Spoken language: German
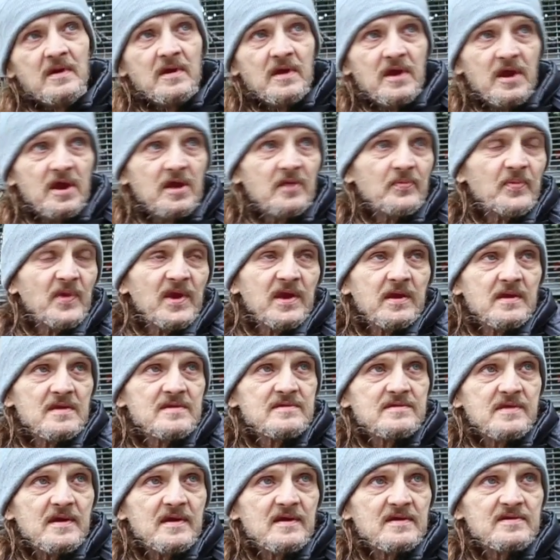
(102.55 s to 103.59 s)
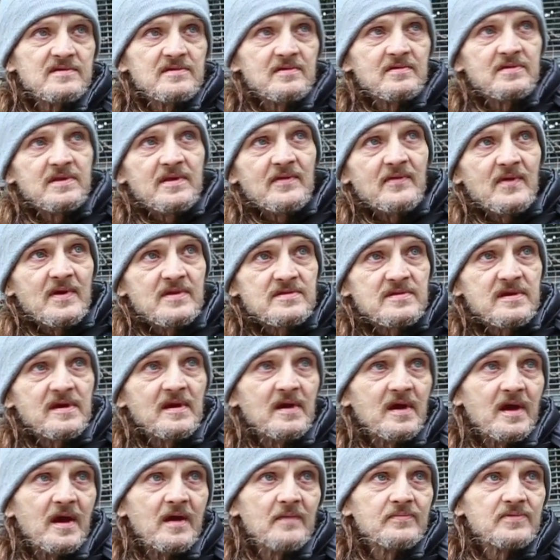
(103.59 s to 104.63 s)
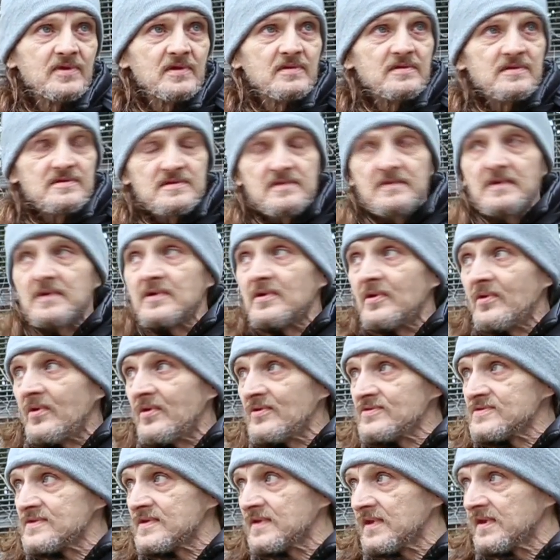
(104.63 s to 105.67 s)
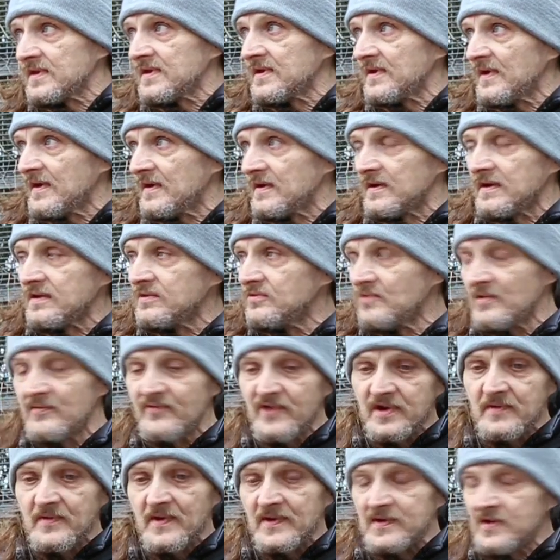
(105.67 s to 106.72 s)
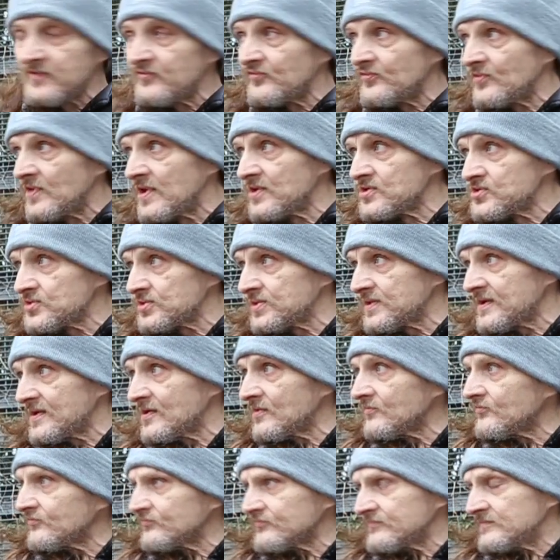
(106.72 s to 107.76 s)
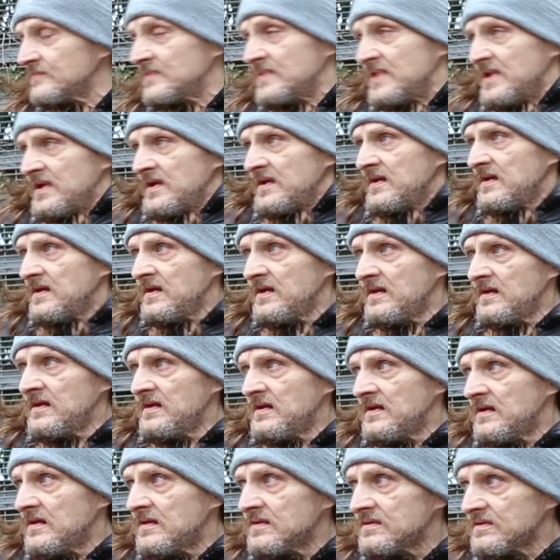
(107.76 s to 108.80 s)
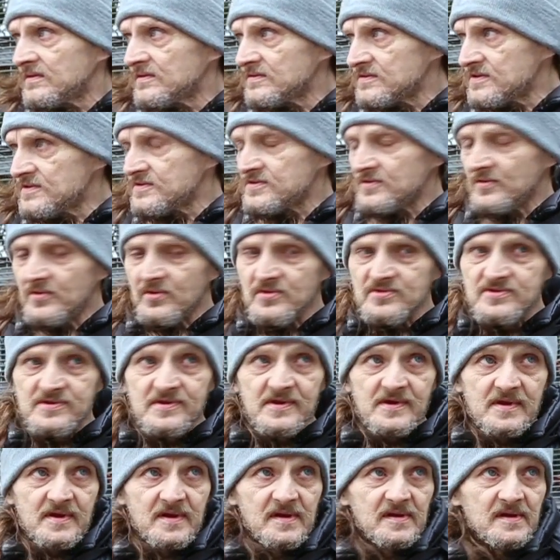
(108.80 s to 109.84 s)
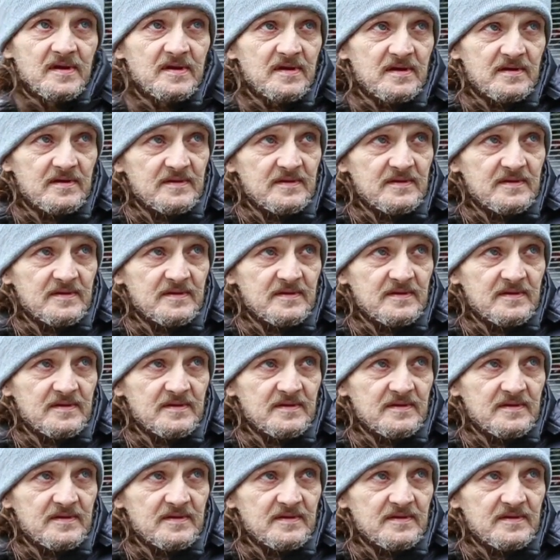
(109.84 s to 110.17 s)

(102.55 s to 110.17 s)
Ich bin gesessen und der was gehabt hat, ist nach Hause gegangen, nur wegen meiner Vorstrafe. Das ist Österreich.